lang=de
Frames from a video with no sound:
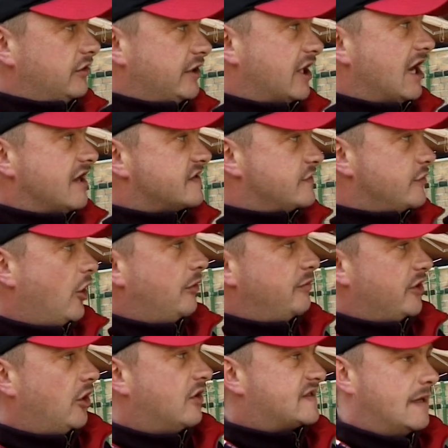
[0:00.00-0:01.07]
den ganzen
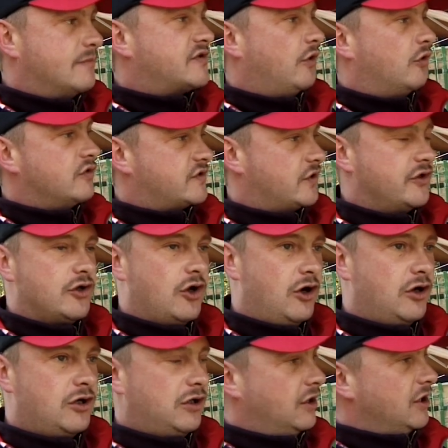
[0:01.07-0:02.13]
Nachmittag, Samstag und
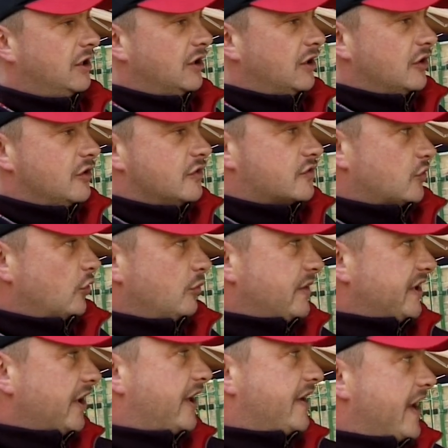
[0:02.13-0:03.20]
Sonntag so
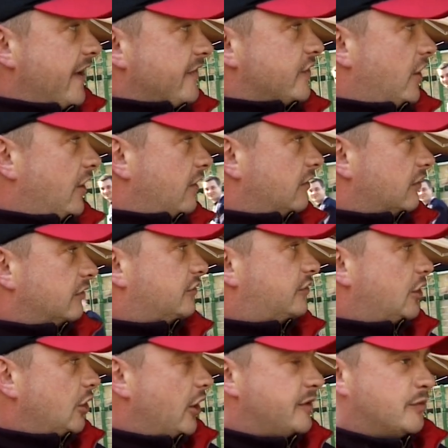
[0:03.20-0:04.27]
miteinander
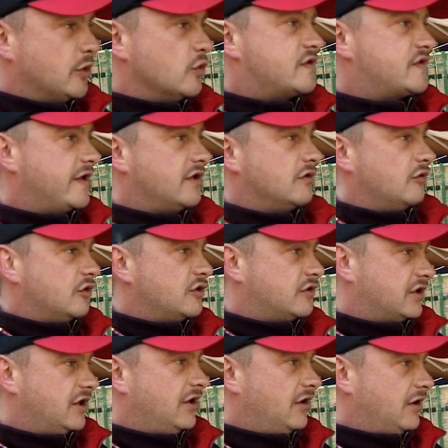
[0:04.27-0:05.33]
die Leute belustigen
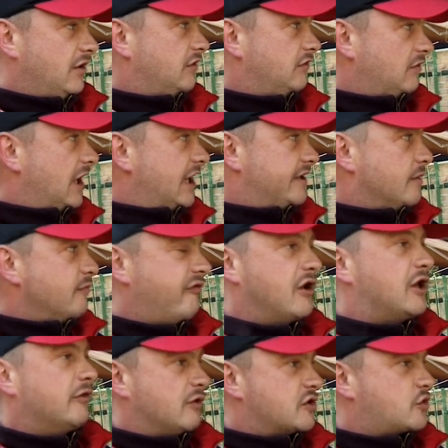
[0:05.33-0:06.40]
und äh, halt dem
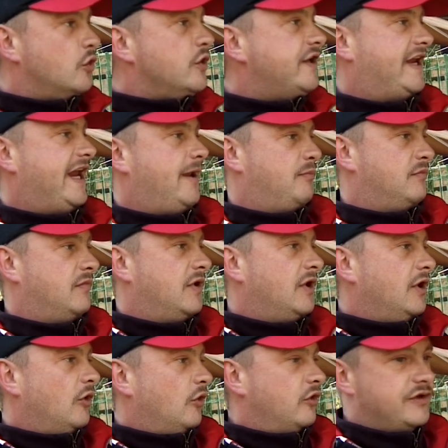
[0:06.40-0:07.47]
Volke was kundgeben.
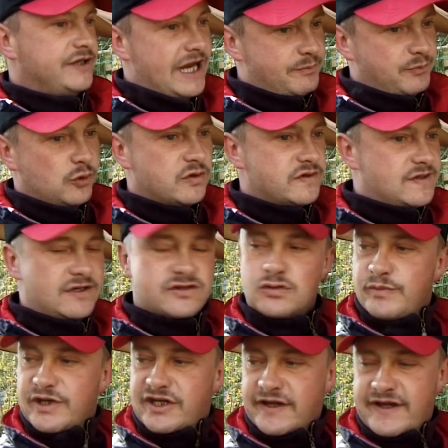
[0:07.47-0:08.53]
Und nicht bloß
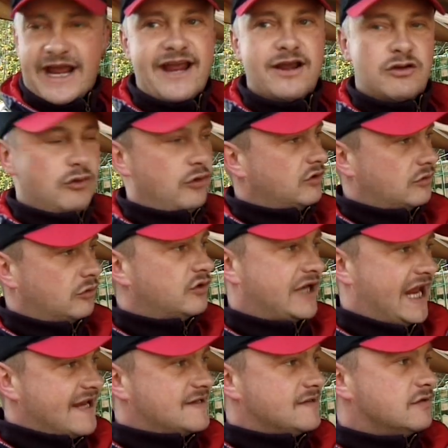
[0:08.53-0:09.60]
also mit Getränken und,
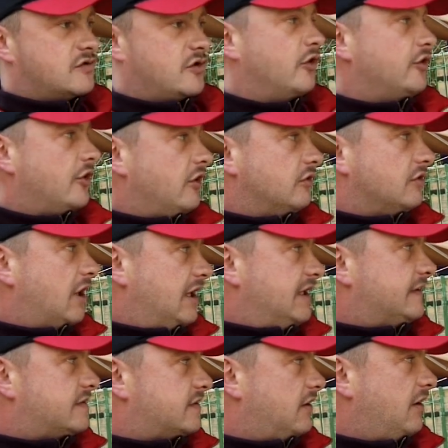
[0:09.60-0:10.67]
und Essen, sondern
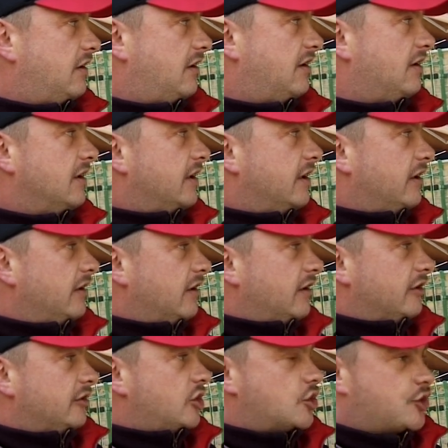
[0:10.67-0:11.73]
halt äh,
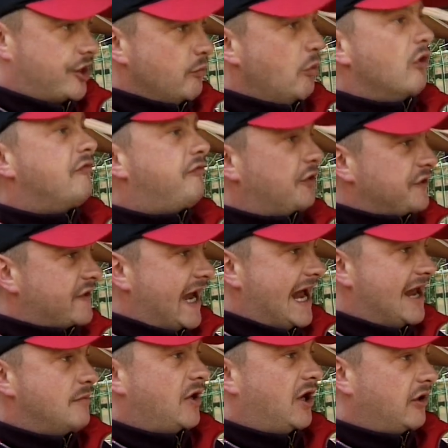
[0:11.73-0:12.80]
die Stimmung von der
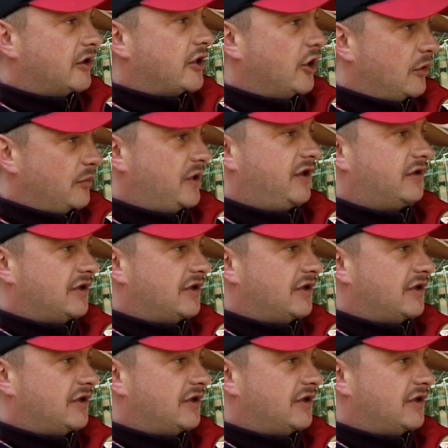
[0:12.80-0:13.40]
Erlbacher Kirbe